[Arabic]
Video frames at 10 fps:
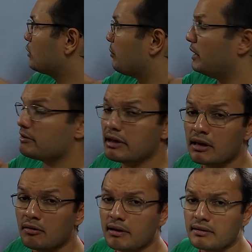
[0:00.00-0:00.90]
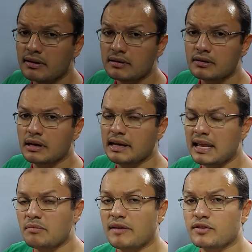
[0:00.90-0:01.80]
طب الريجولر اللي
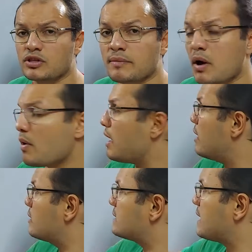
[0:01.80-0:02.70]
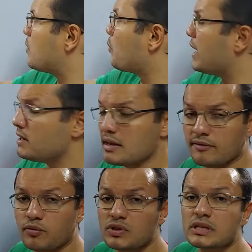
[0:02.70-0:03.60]
احنا بنحفظه زي ما هو زي وين
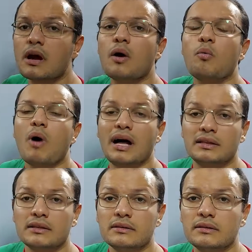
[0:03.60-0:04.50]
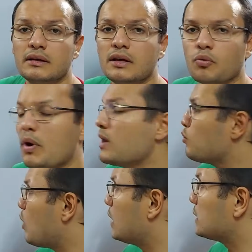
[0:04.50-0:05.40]
يفوز وان وين
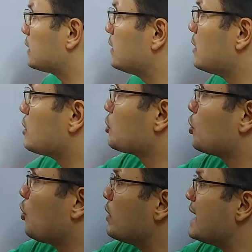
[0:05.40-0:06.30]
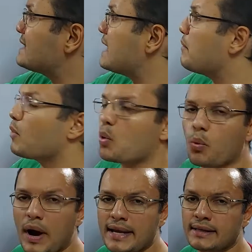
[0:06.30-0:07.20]
وان جو يذهب
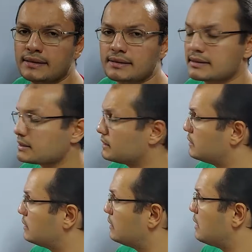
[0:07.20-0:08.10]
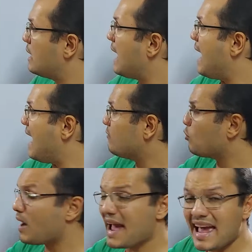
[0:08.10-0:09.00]
وينت هاف
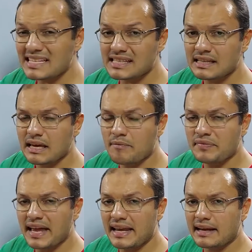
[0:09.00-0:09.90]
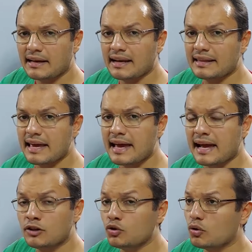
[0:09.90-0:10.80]
وهاز يمتلك لديها
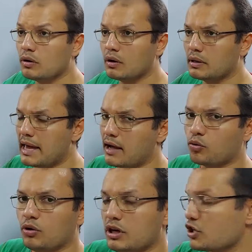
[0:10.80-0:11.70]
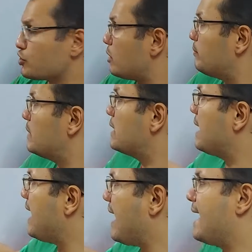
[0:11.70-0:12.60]
عنده ياكل يشرب
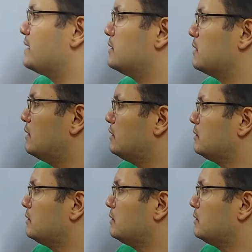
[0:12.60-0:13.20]
هاد